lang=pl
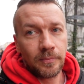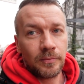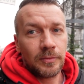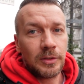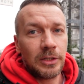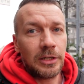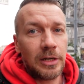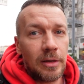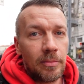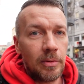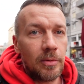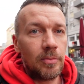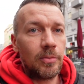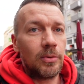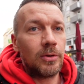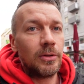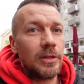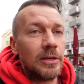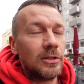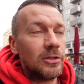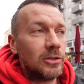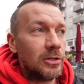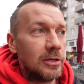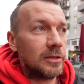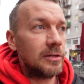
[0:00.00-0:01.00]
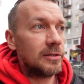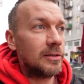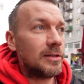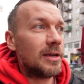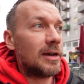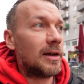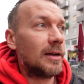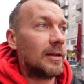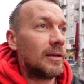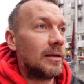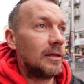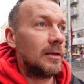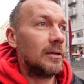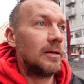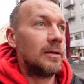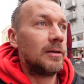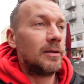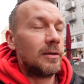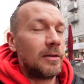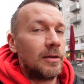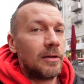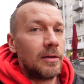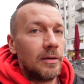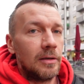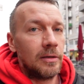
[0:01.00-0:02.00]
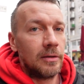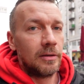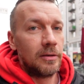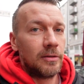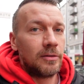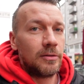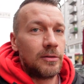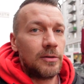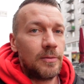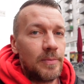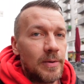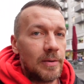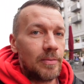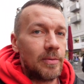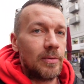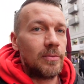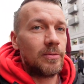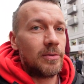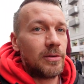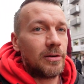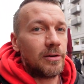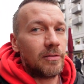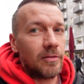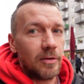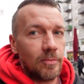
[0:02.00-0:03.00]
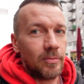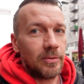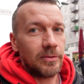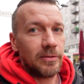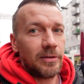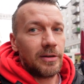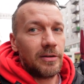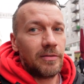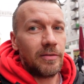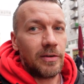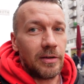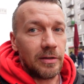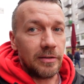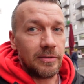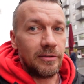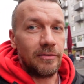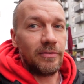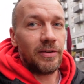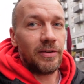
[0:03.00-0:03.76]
tyle by było na dzisiaj z dnia. Zupa pomidorowa Pozdrawiam z